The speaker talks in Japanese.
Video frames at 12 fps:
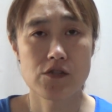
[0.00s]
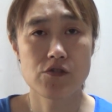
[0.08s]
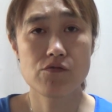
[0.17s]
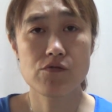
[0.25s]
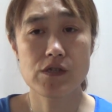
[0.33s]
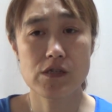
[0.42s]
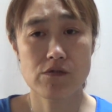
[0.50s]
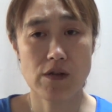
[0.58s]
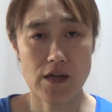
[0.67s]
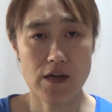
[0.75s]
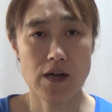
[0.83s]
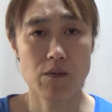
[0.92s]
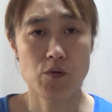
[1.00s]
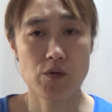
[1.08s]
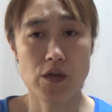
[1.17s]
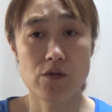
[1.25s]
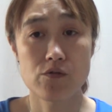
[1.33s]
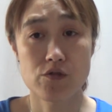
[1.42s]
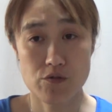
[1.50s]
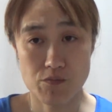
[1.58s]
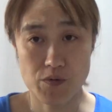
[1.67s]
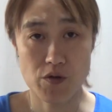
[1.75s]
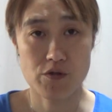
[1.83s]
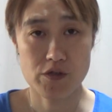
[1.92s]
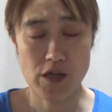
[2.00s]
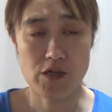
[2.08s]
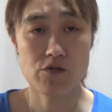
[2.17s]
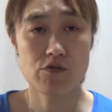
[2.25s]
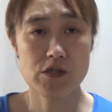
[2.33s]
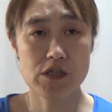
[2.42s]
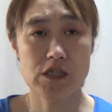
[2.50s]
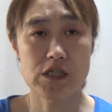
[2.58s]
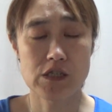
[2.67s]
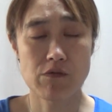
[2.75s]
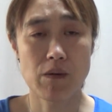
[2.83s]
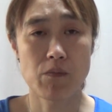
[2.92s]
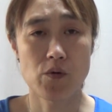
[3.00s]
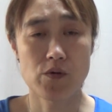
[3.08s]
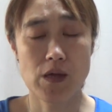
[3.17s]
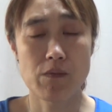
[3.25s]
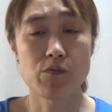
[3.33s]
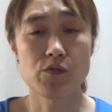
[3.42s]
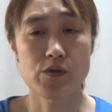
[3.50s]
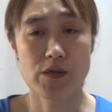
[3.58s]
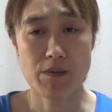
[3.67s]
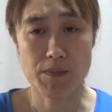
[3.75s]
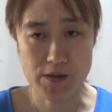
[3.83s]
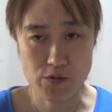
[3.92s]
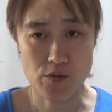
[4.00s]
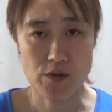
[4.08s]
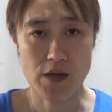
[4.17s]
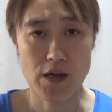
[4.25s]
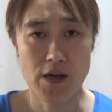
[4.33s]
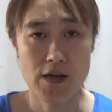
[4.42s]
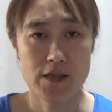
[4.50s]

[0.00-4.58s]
10時ぐらいからもう寝る準備をして11時にはもう眠ってましょうって